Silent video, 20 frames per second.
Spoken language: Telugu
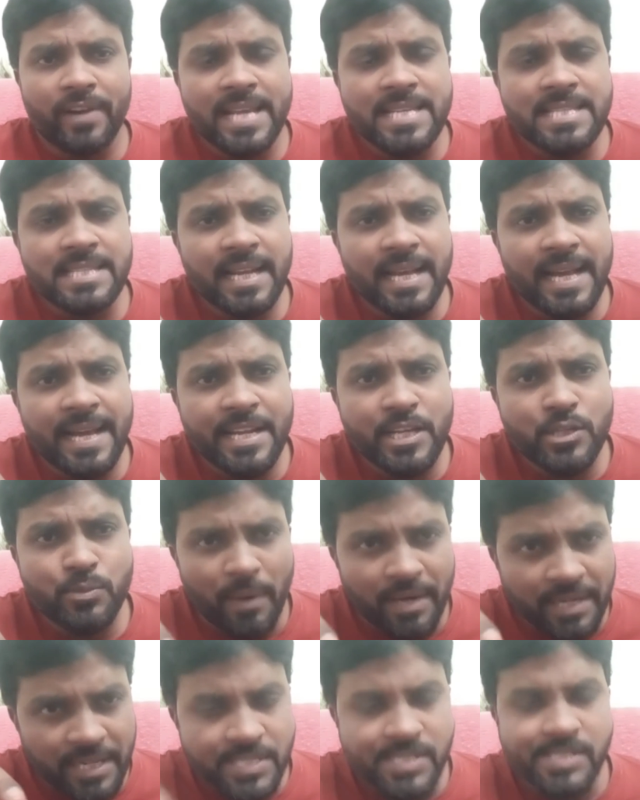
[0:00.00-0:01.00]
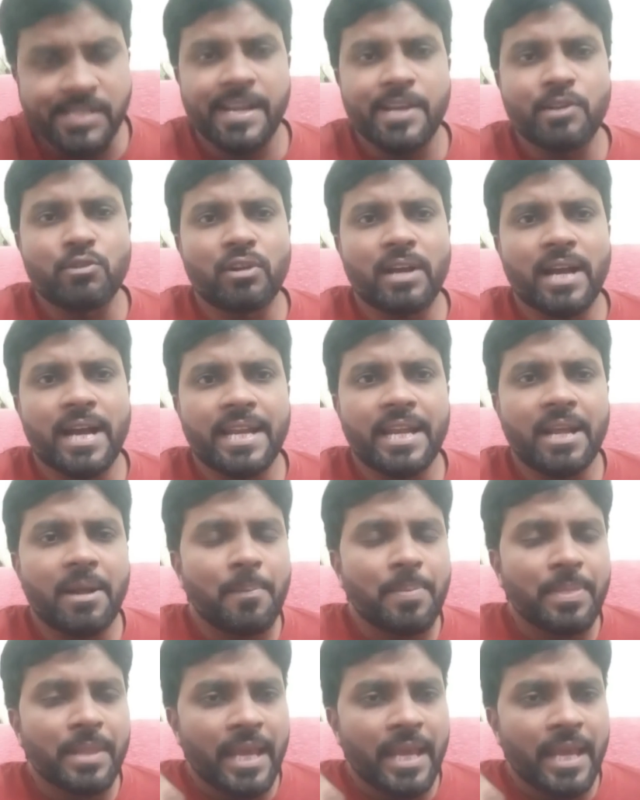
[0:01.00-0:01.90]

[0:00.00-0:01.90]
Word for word: వైఎస్ఆర్ కాంగ్రెస్ పార్టీ శ్రేణులు కానీ